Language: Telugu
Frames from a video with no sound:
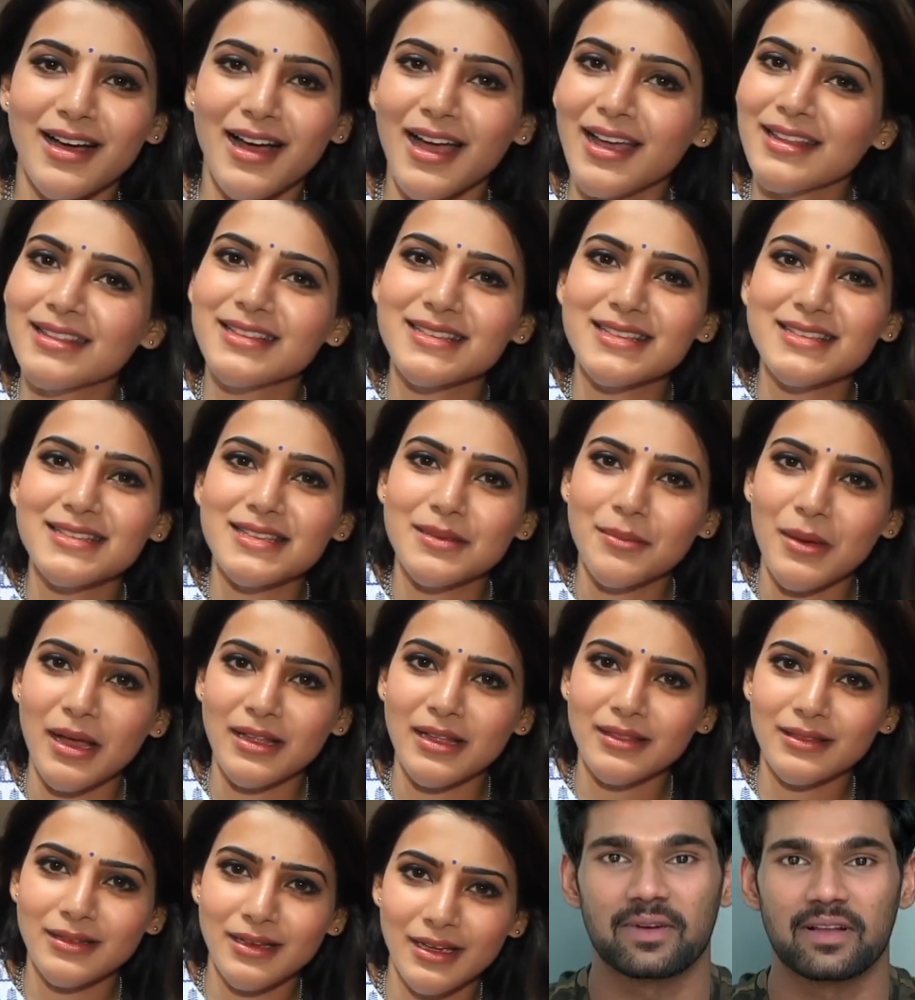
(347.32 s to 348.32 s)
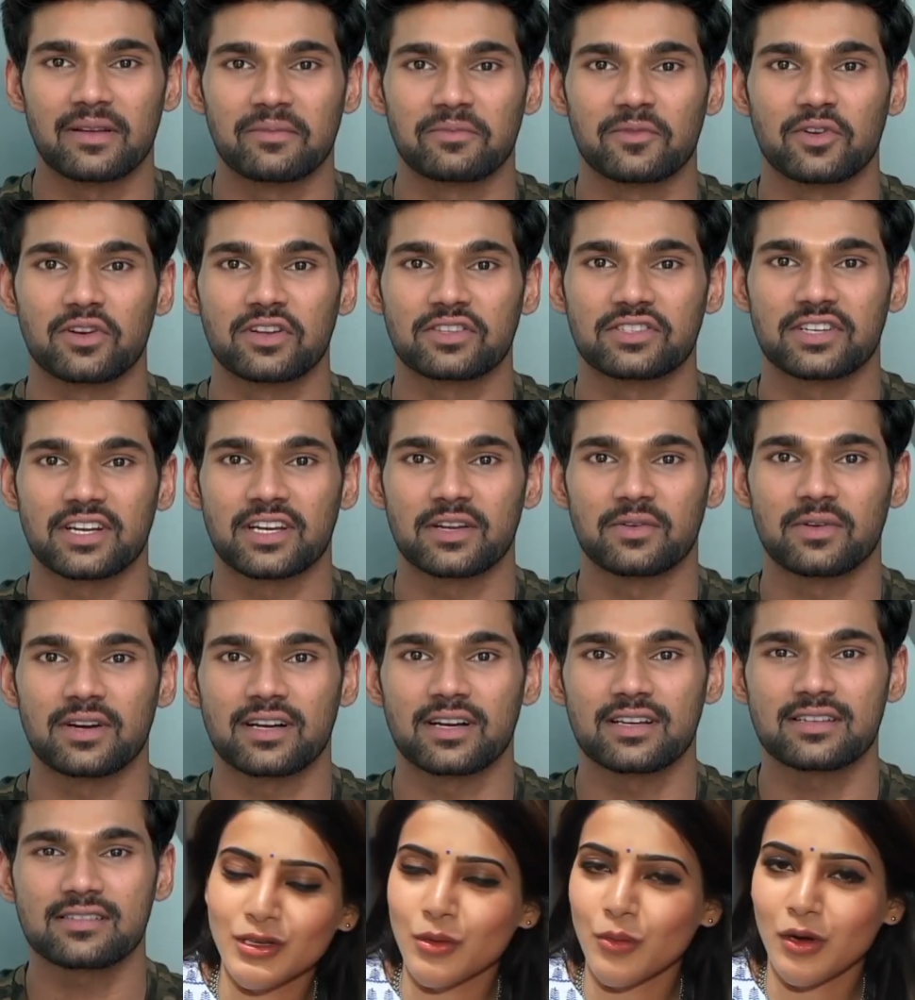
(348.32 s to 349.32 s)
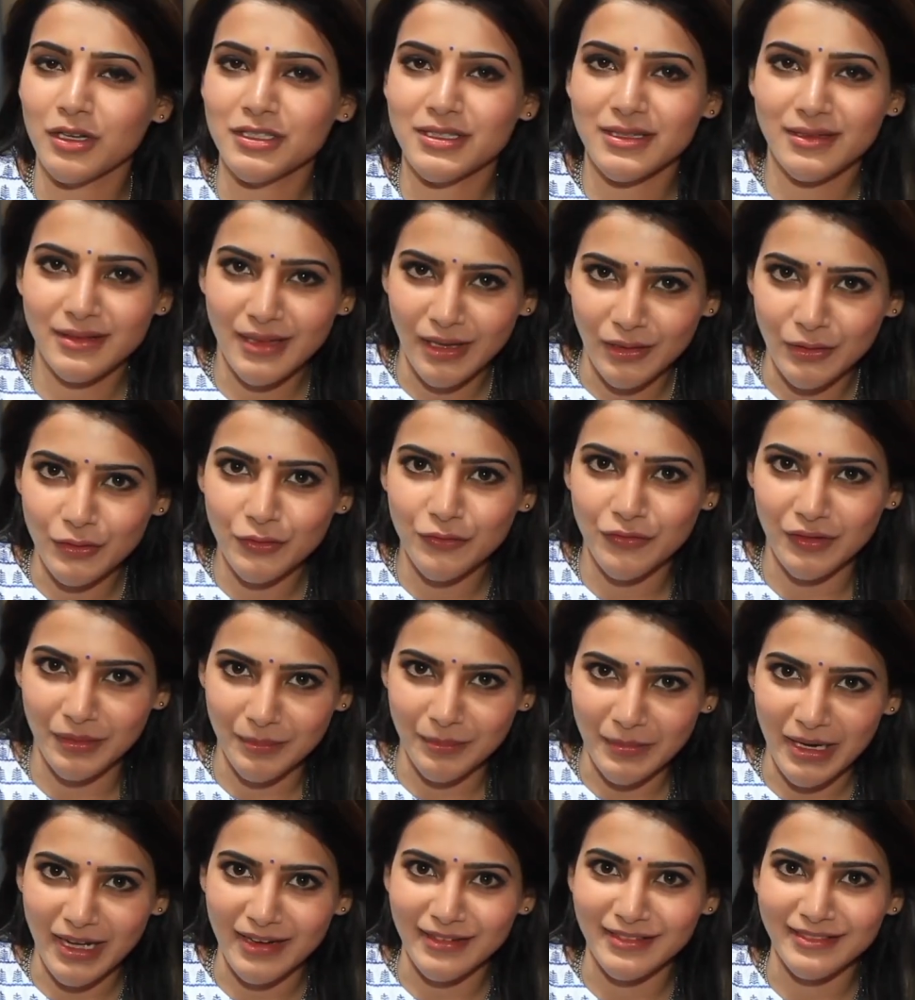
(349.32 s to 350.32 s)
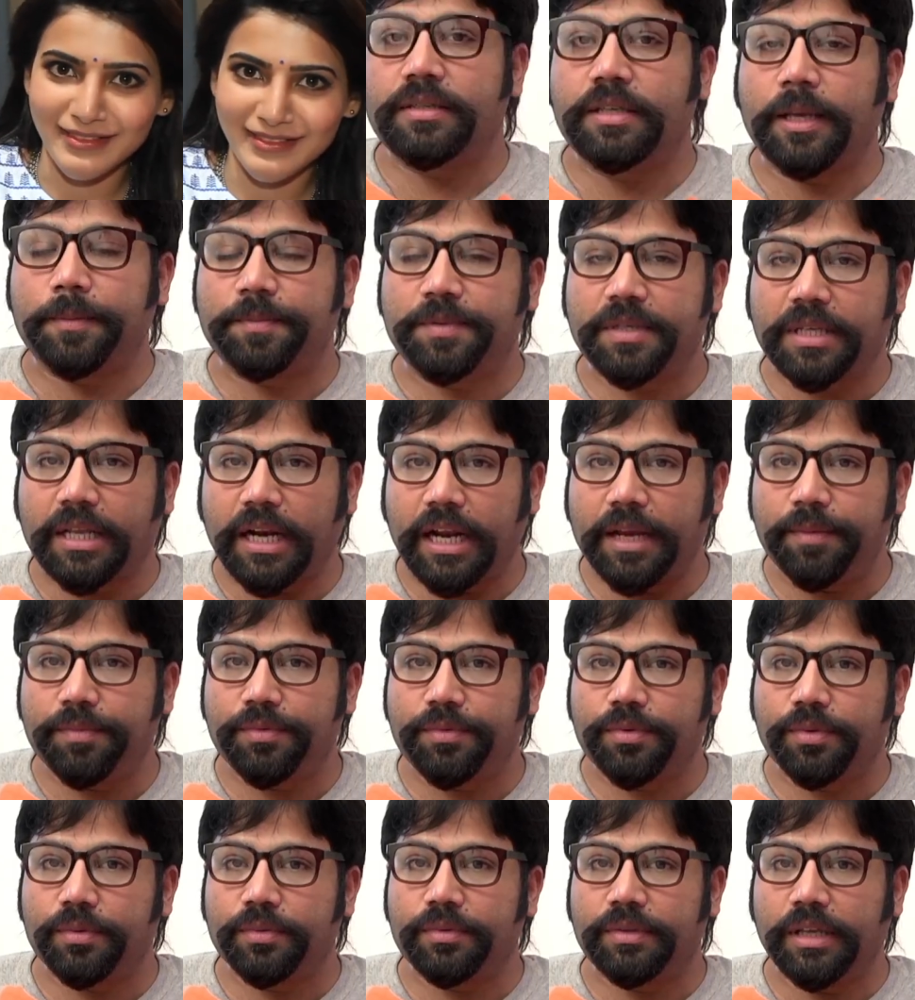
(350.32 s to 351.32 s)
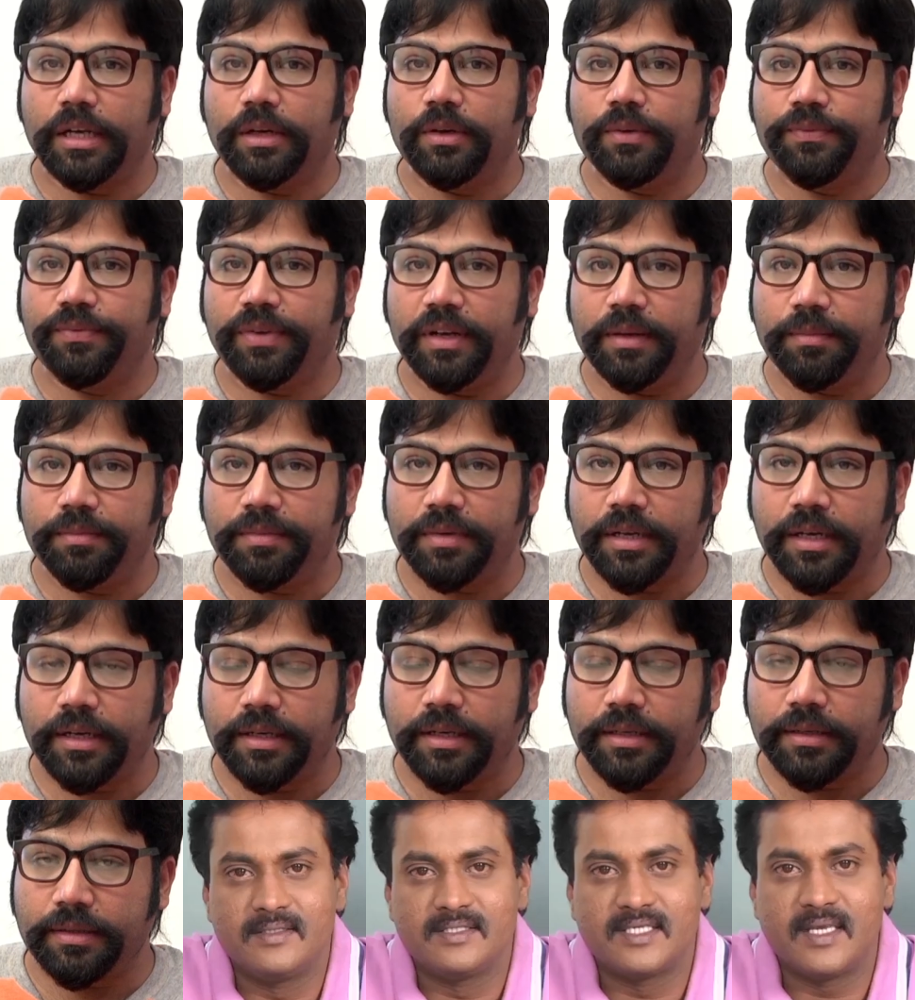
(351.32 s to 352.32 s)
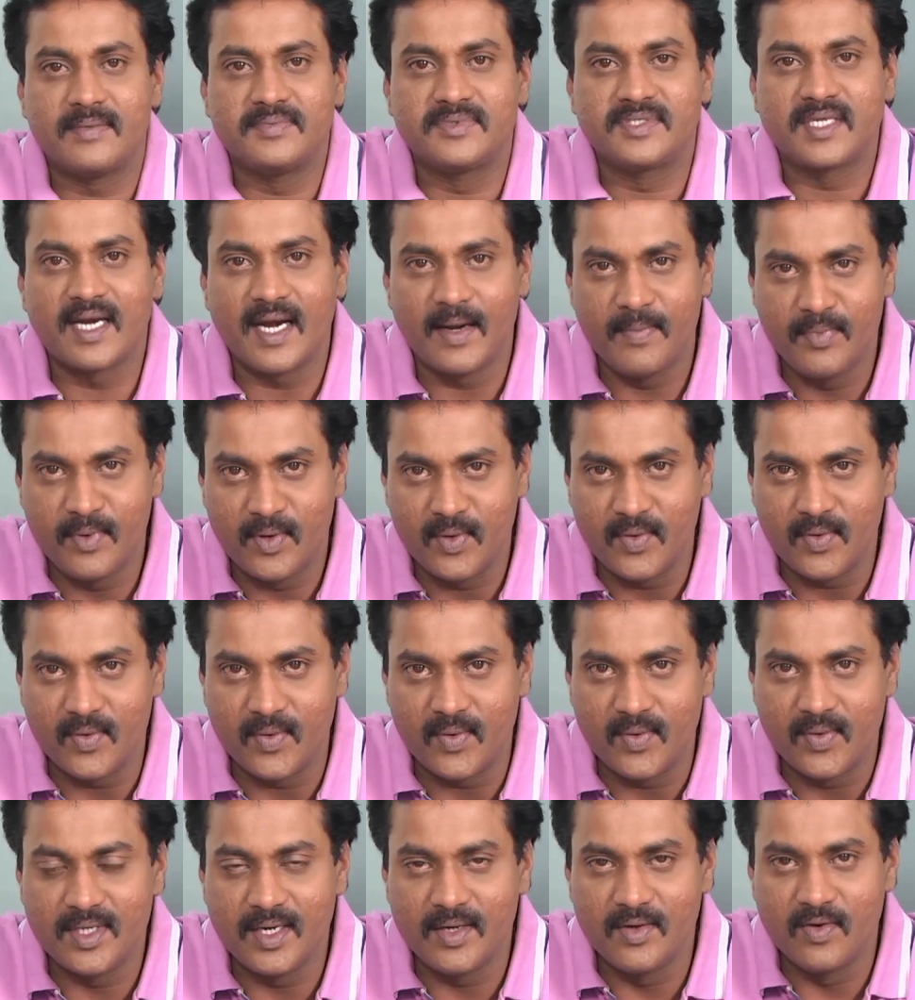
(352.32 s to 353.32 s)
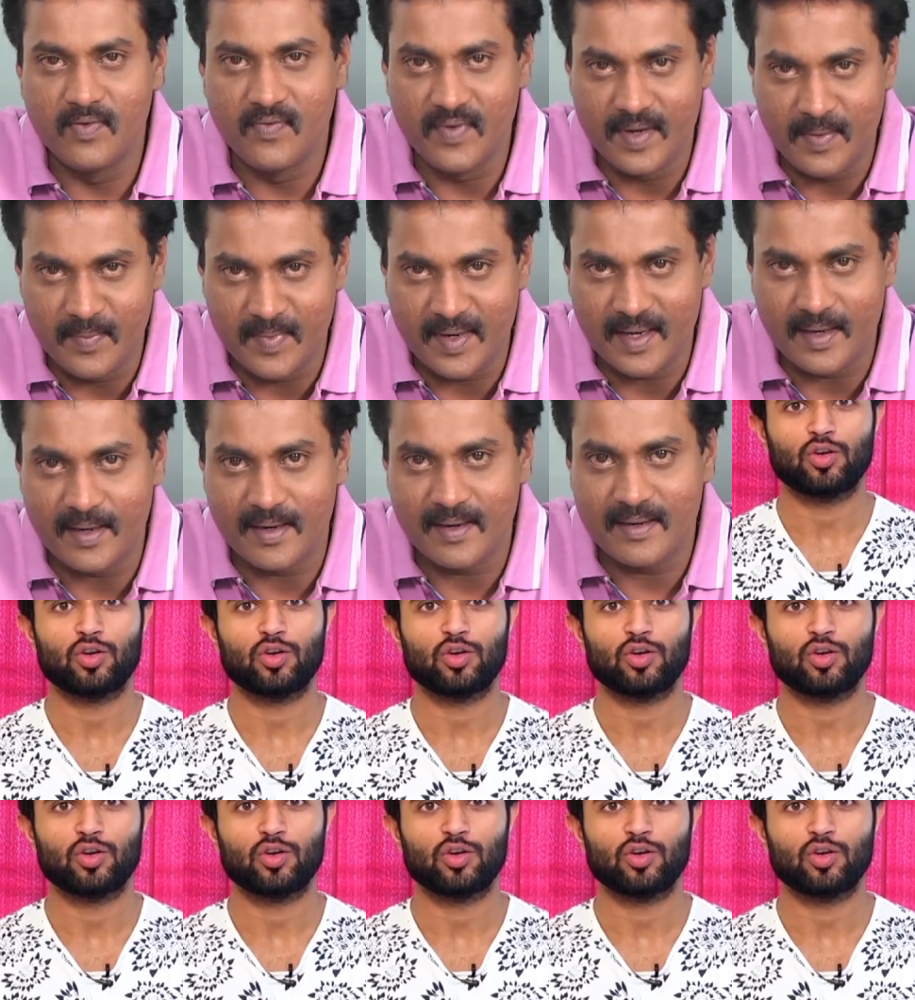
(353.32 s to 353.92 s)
Hi, this is Samantha. Velamkona Srinivas. Subscribe to Telugu Film Nagar. Subscribe to Telugu Film Nagar.